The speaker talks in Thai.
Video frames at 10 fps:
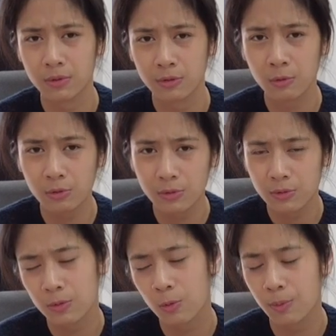ลูก
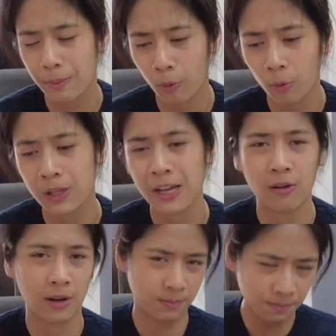ลูกแบบคนเดียว
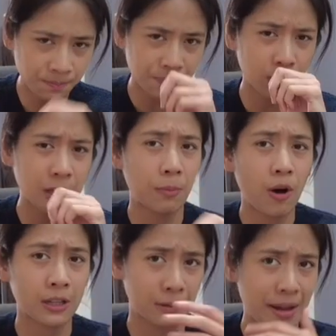อ่ะเราติดพ่อ
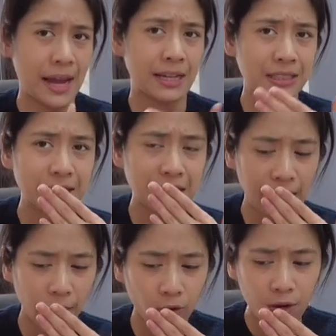ติดแม่นะจริงๆแล้ว